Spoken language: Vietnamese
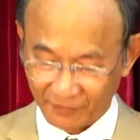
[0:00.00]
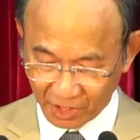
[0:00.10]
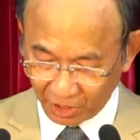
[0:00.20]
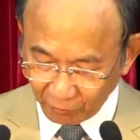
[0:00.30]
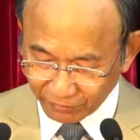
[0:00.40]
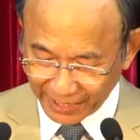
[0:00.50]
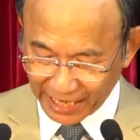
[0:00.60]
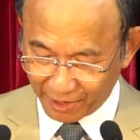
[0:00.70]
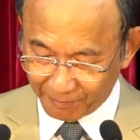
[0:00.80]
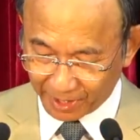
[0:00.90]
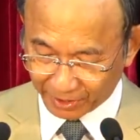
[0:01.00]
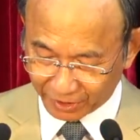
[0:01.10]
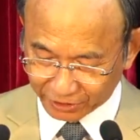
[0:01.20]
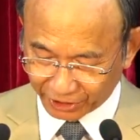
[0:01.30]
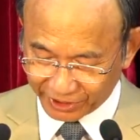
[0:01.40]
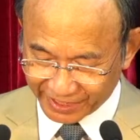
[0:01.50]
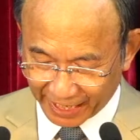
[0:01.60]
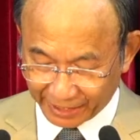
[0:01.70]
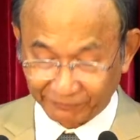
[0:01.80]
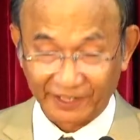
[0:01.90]
lúc nào mình có thể
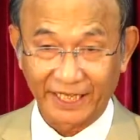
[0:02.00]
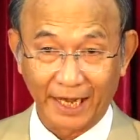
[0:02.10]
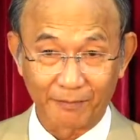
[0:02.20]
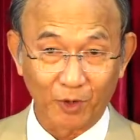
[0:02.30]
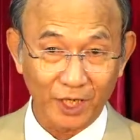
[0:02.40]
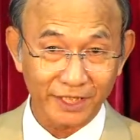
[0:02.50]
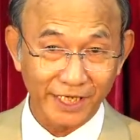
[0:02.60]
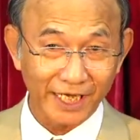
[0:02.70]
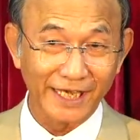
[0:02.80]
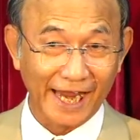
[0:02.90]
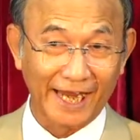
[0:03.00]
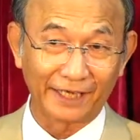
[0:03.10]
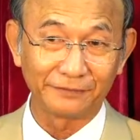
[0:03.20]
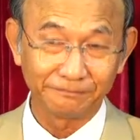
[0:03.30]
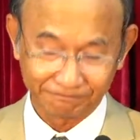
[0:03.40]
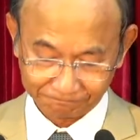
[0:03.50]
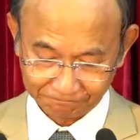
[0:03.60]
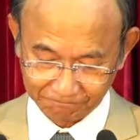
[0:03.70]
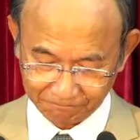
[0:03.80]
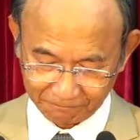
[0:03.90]
chạy và chạy một cách nhanh nhẹn
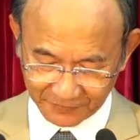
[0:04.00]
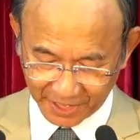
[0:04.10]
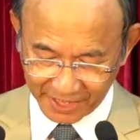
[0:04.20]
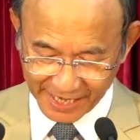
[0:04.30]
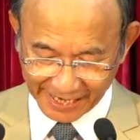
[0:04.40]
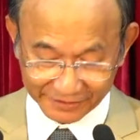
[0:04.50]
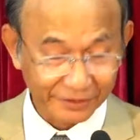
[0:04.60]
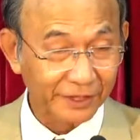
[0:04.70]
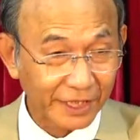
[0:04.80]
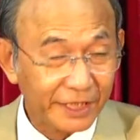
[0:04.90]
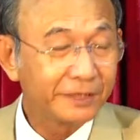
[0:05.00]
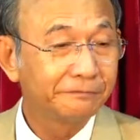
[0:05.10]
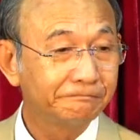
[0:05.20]
để đạt được đến đích.